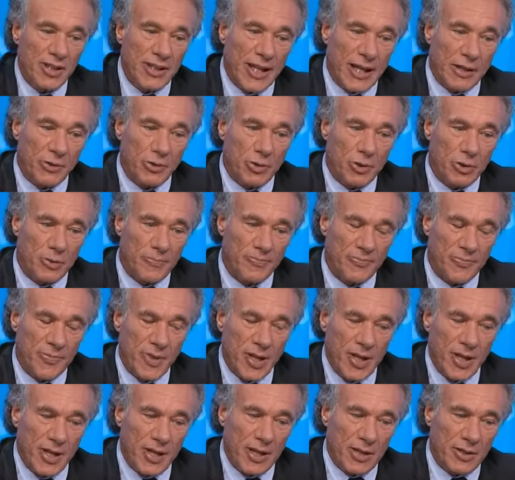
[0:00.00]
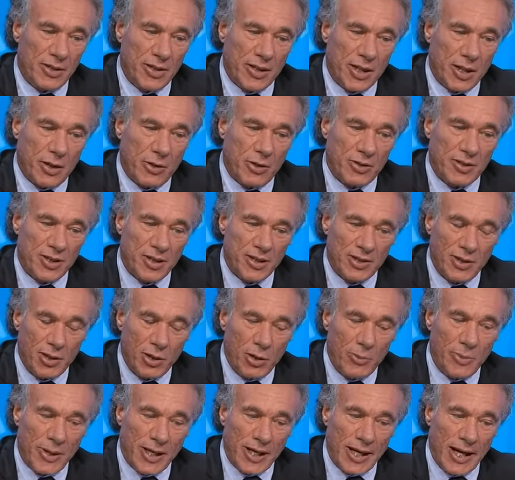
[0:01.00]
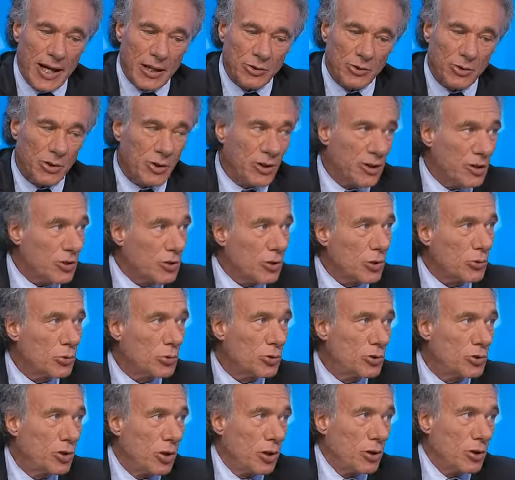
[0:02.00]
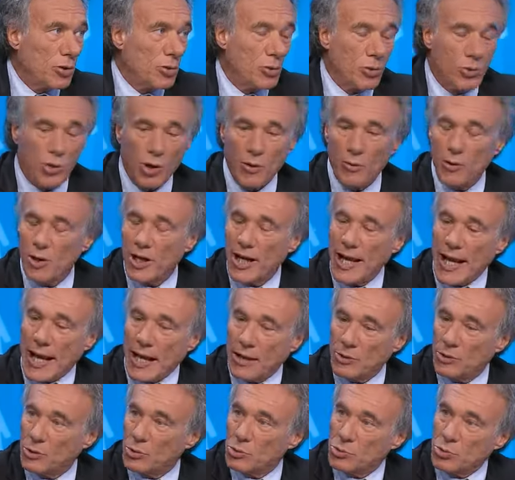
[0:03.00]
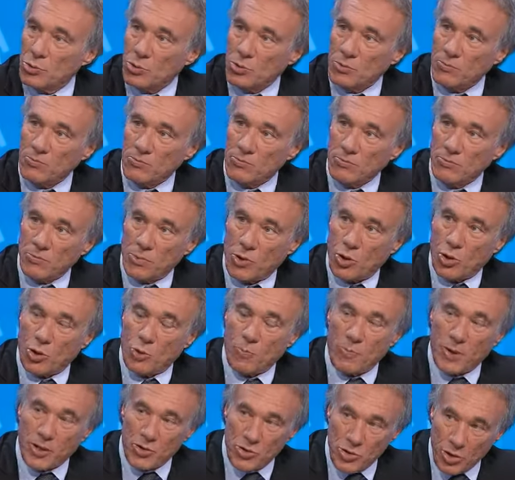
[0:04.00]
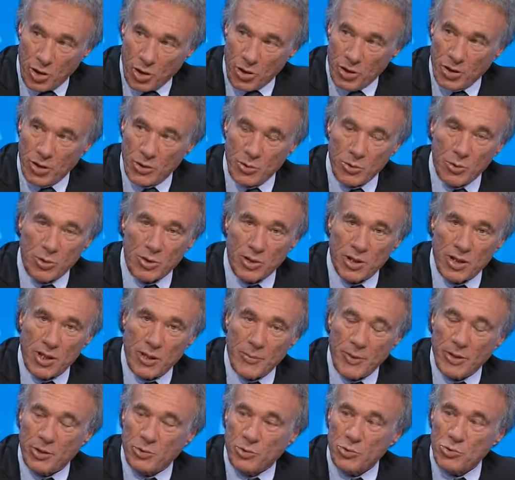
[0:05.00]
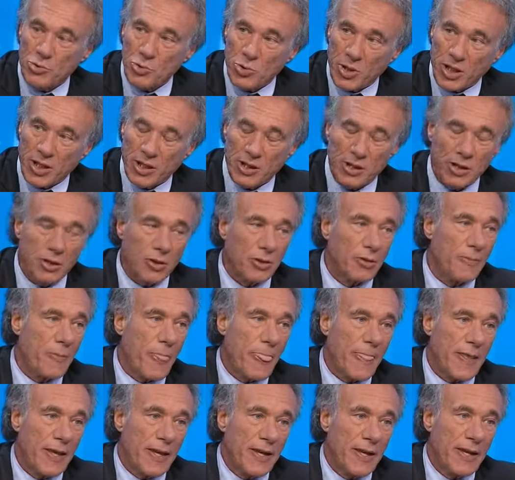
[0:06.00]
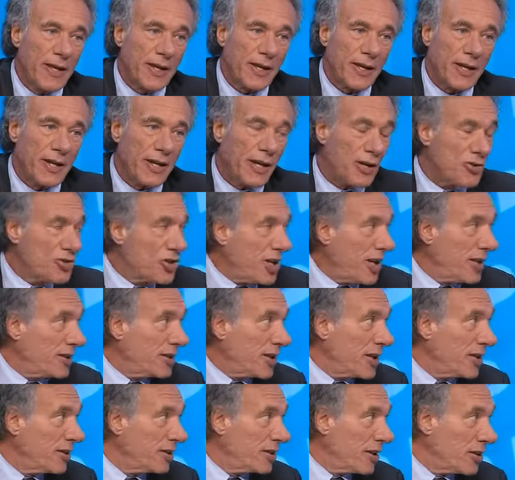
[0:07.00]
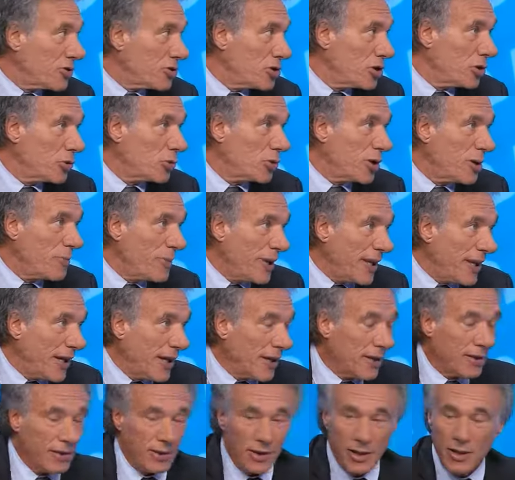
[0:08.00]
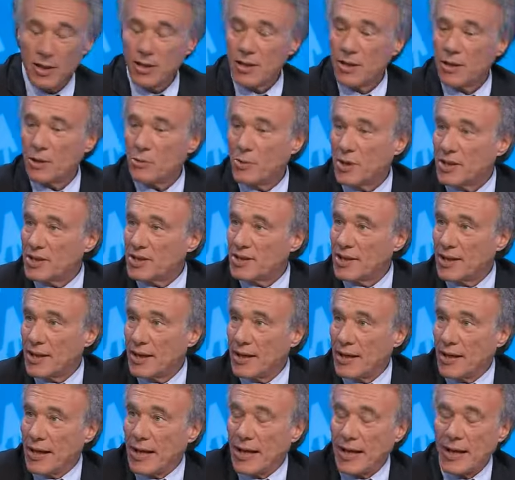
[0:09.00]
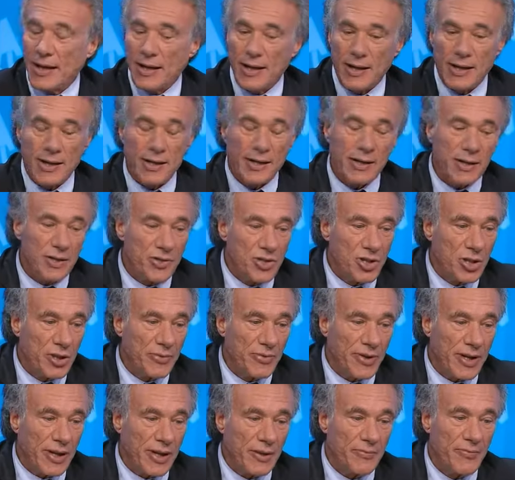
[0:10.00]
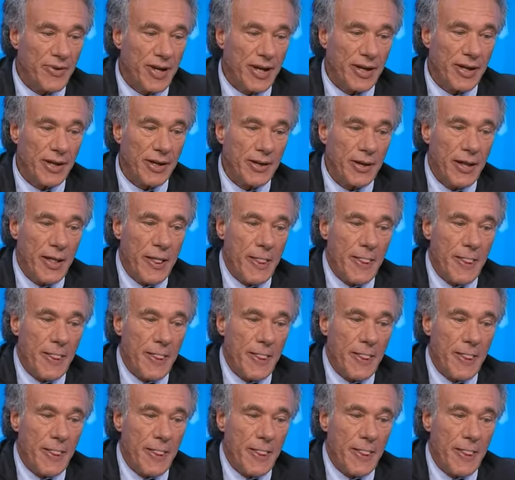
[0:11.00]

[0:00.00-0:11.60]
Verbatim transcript: Intanto di che cosa stiamo parlando? Dell'introduzione di un nuovo reato su un corpaccione di un ordinamento giuridico che ne ha già 35.000, questa è la cifra che viene...